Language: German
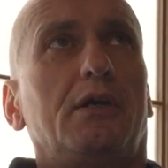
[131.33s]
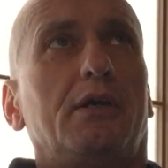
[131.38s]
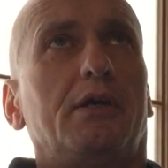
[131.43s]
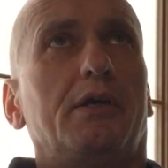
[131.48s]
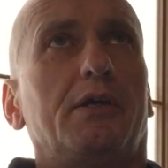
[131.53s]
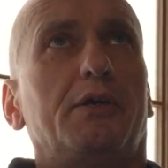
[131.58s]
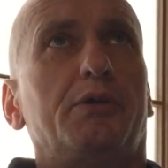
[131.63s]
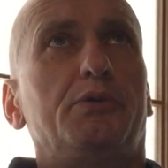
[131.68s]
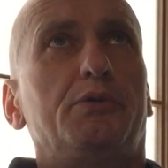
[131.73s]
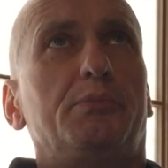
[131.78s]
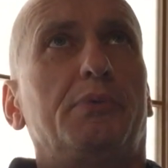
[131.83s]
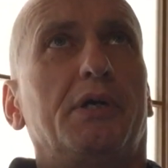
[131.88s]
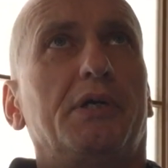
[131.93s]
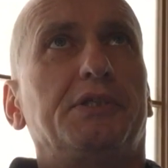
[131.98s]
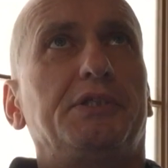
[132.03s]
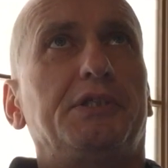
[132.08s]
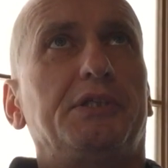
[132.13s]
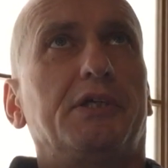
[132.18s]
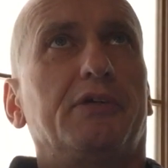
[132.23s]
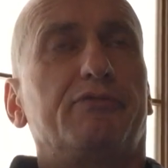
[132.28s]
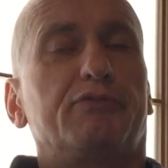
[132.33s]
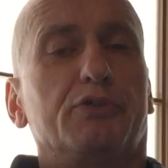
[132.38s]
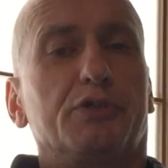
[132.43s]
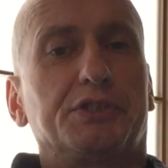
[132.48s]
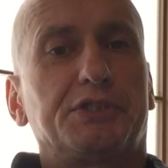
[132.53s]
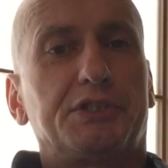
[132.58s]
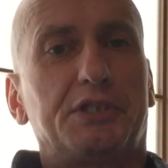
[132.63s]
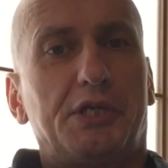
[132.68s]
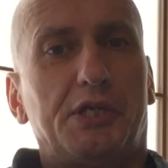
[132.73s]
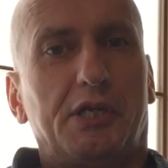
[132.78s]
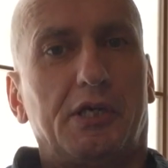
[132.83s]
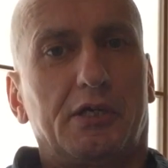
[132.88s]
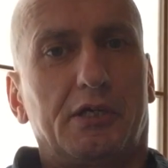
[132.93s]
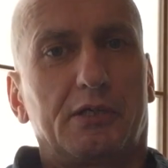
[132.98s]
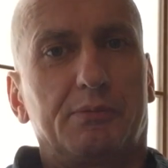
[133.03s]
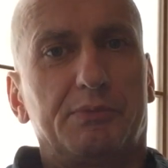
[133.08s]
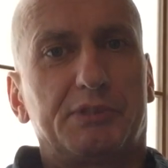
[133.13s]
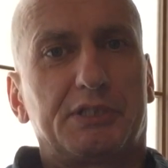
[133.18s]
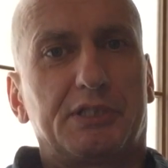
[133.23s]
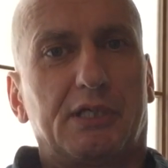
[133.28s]
äh, über die der
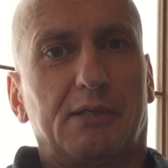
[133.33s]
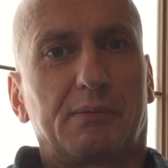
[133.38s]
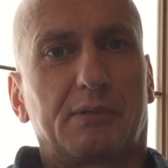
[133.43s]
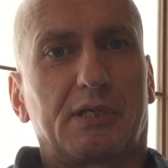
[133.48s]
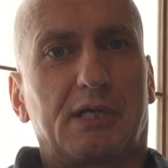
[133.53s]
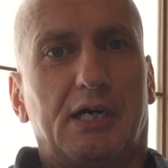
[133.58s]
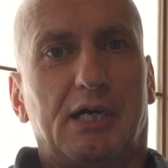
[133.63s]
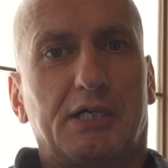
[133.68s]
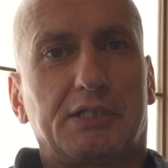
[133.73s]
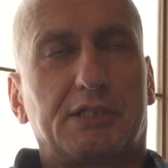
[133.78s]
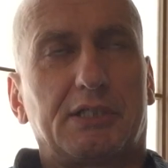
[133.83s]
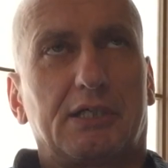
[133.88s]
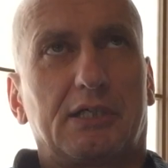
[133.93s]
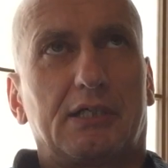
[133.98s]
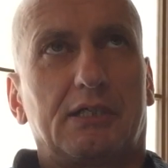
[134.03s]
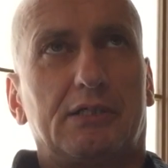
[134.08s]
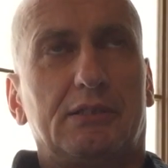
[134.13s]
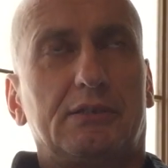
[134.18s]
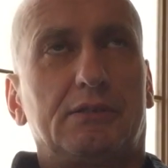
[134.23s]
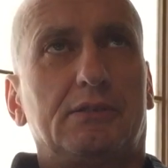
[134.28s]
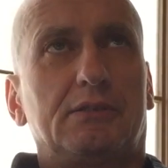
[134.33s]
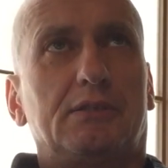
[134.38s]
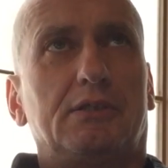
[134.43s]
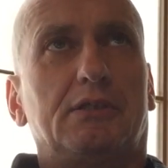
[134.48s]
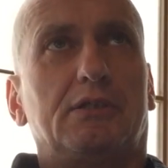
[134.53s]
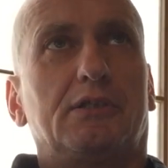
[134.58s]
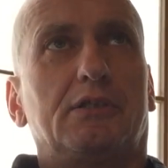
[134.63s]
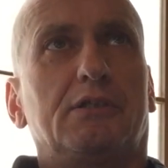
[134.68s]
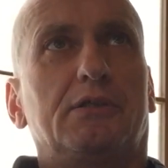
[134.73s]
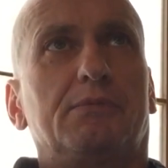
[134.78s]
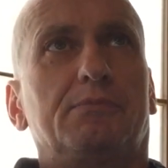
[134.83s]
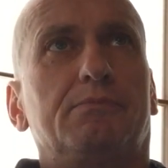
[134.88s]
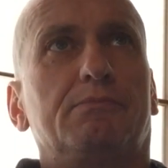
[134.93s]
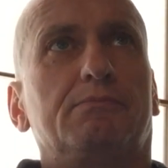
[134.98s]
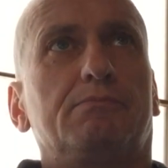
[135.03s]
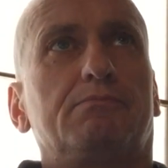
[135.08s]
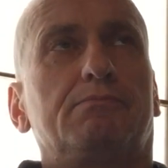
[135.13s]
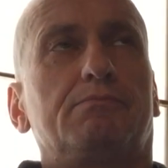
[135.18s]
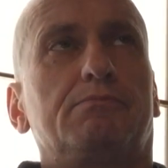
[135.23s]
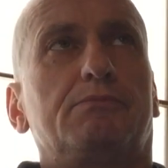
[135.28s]
14-Jährige mit seinem Kater
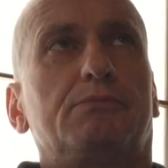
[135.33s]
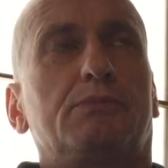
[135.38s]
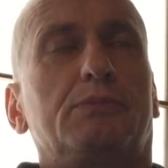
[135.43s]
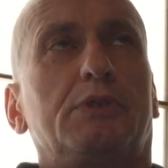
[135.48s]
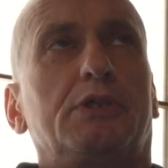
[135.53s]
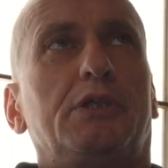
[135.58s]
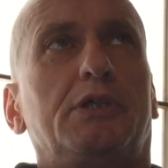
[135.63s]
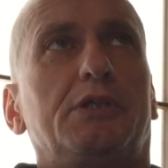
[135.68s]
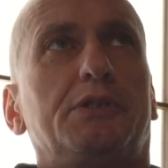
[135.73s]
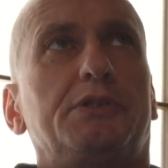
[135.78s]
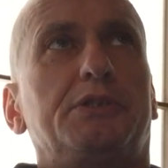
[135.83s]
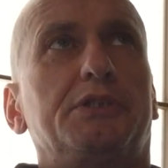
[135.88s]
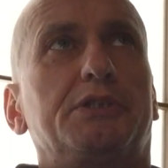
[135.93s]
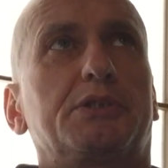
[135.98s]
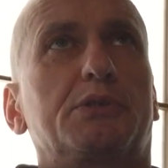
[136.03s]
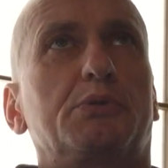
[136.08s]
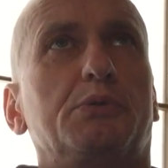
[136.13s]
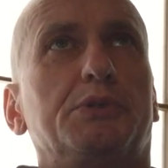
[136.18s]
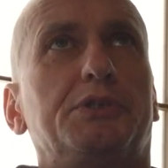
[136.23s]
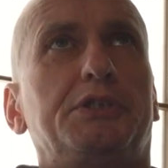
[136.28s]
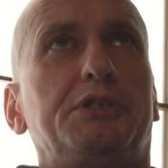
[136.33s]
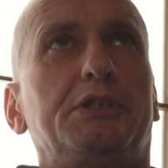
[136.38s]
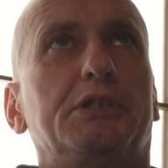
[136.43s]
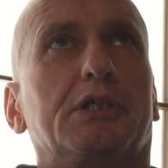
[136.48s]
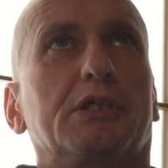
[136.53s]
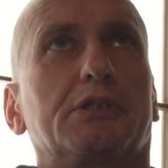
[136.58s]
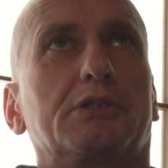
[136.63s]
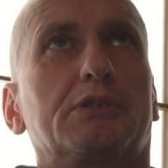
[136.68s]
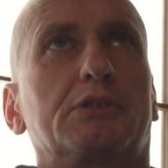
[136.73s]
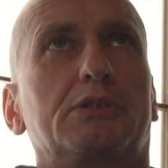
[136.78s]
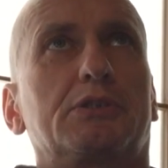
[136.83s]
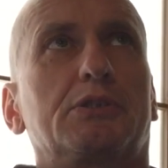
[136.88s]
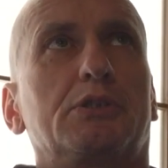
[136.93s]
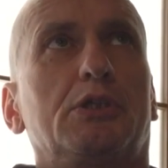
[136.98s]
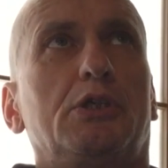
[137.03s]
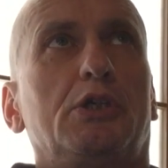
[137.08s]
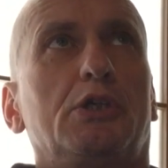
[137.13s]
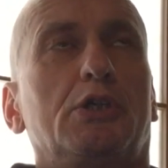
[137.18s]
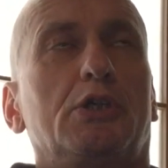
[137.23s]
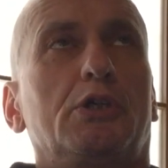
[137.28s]
ähm, diskutiert.
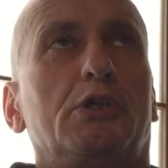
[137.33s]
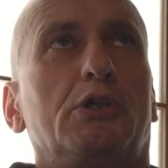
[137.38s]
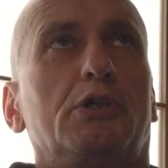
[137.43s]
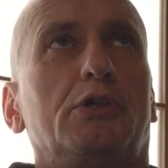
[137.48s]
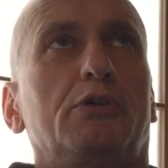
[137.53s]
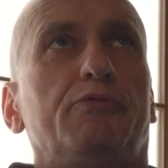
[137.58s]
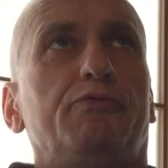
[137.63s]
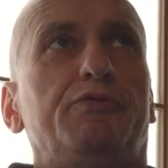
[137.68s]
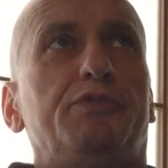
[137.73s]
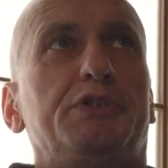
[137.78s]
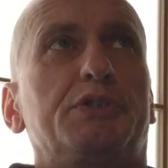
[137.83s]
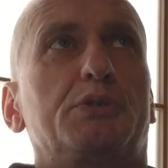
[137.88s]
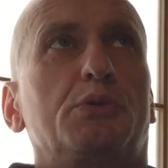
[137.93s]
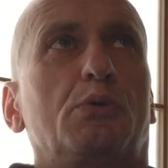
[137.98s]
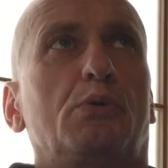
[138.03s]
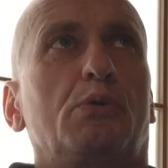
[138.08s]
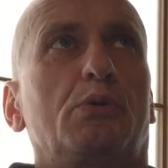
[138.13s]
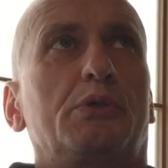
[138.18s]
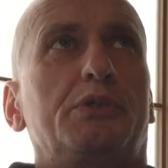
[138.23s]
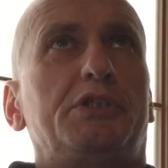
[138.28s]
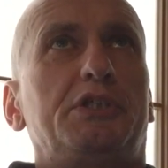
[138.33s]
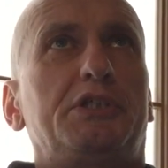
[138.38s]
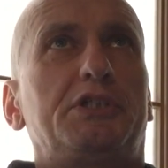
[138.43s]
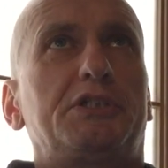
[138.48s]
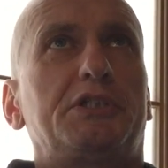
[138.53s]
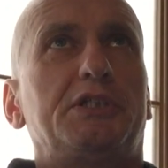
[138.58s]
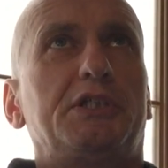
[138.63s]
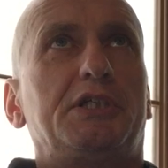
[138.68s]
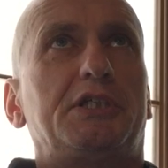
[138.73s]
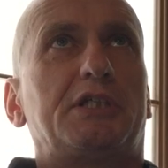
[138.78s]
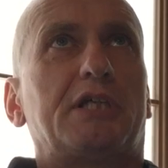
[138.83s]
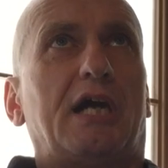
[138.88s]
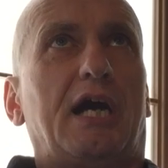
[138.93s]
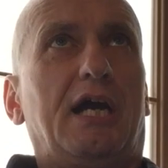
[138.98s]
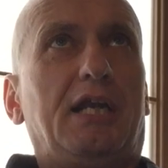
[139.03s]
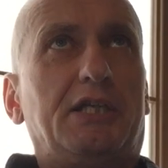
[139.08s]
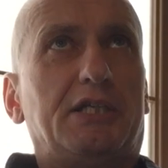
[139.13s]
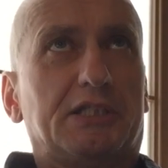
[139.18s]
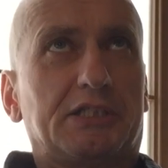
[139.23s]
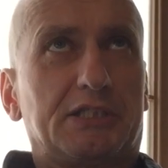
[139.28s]
Wieso ist nicht
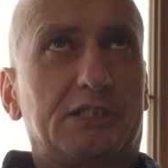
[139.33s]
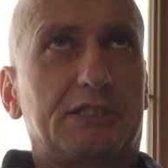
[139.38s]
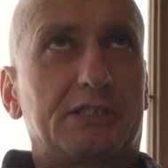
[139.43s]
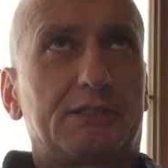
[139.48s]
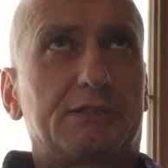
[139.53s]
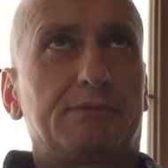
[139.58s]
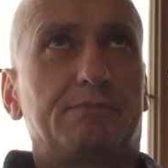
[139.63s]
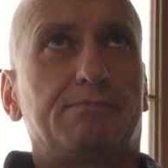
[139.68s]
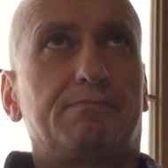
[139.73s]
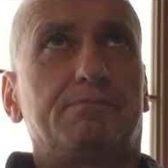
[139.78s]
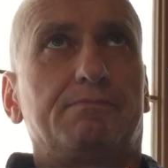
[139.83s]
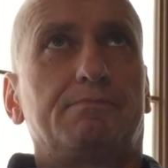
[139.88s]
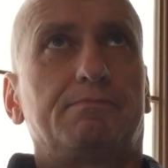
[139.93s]
alles,